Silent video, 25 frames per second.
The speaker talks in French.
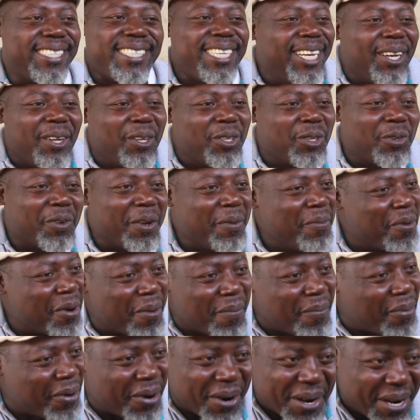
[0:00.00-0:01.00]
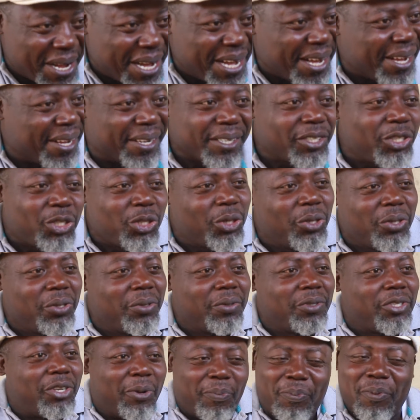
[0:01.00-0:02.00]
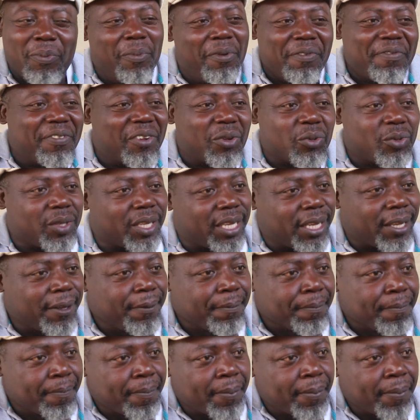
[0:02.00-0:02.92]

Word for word: J'ai retrouvé mon bonheur. Je, je peux me vanter.